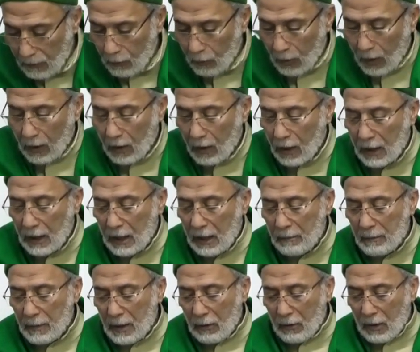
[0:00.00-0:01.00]
وقال
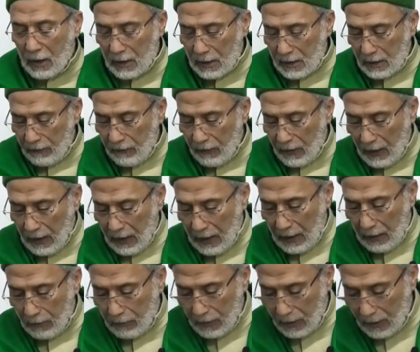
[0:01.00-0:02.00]
الماوردي في
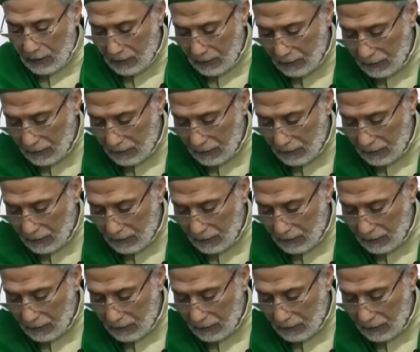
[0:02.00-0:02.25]
الحاوي